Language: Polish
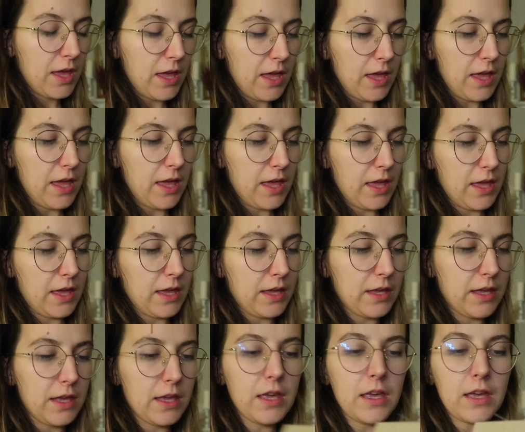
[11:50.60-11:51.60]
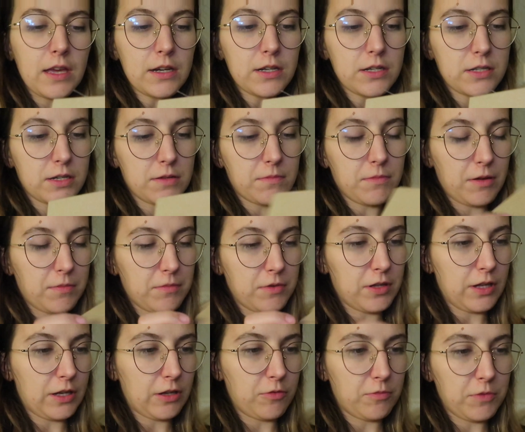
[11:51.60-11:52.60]
E, I jeszcze mamy
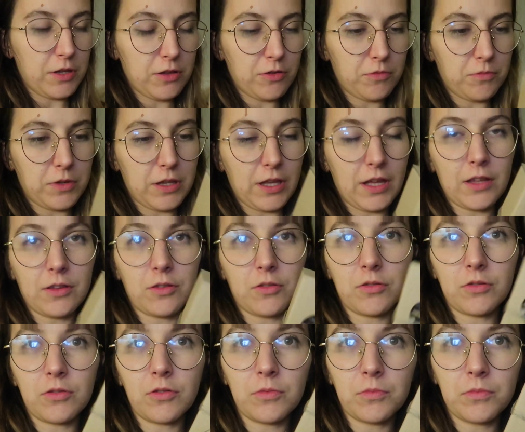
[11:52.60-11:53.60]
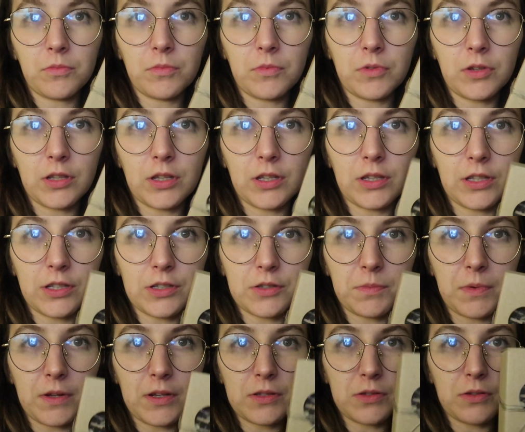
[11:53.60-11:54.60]
taką jedną, ja tą, tą e, też
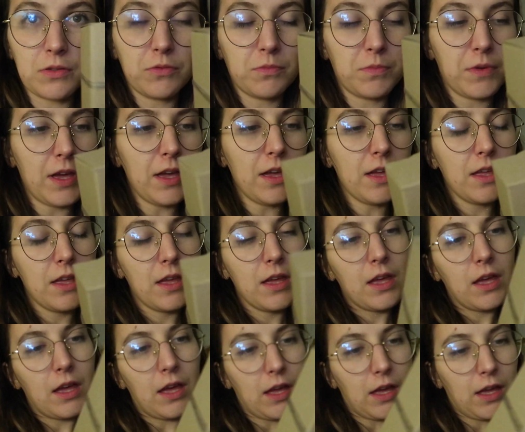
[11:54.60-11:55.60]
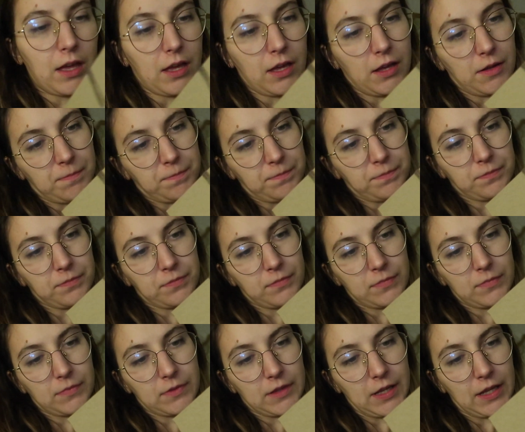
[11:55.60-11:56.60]
bardzo lubię.
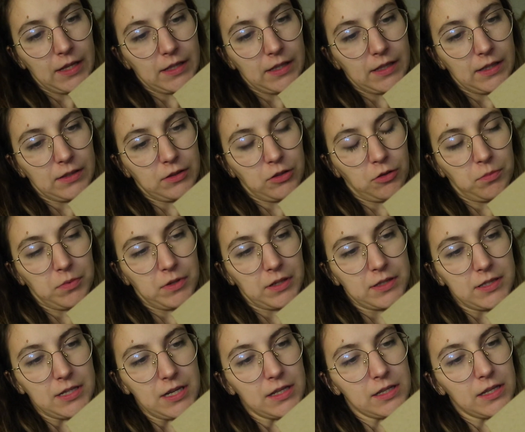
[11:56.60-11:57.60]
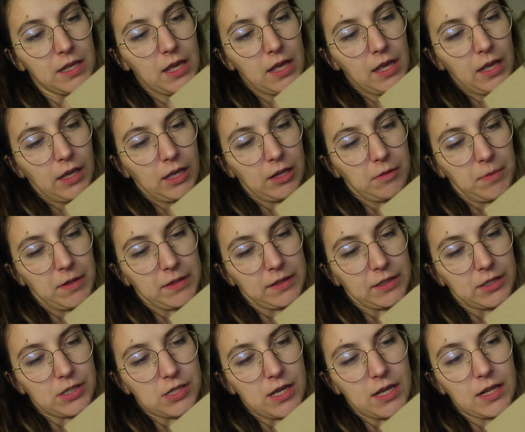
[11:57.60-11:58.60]
na dobry dzień,
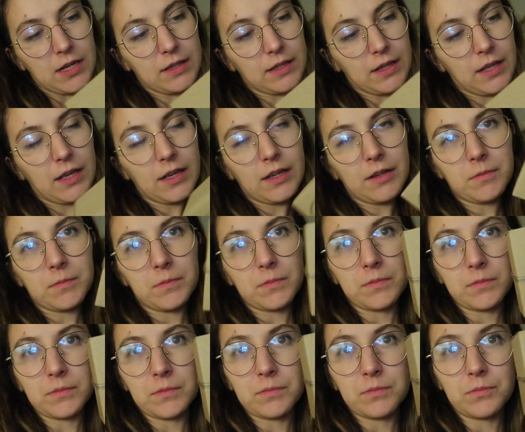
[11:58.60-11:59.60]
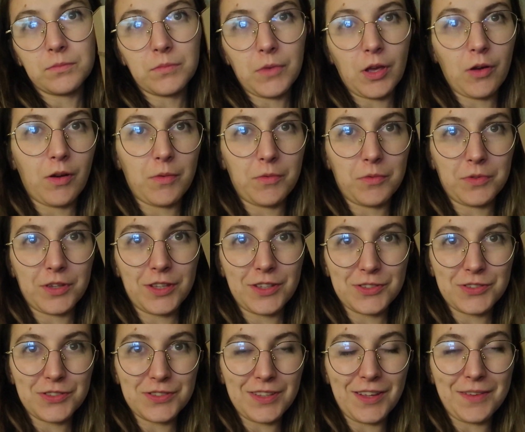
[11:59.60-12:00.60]
herbata czarna. Mm, miałam ją
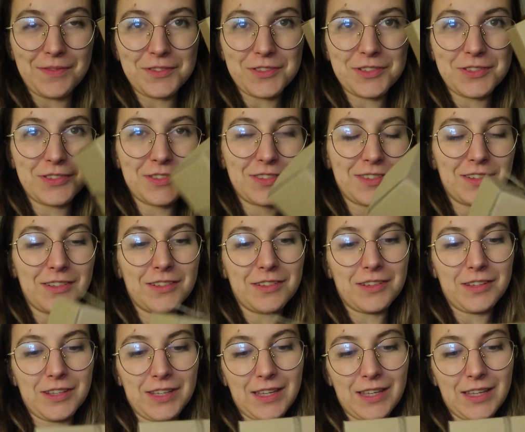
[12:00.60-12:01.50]
kiedyś, zostałam od siostry.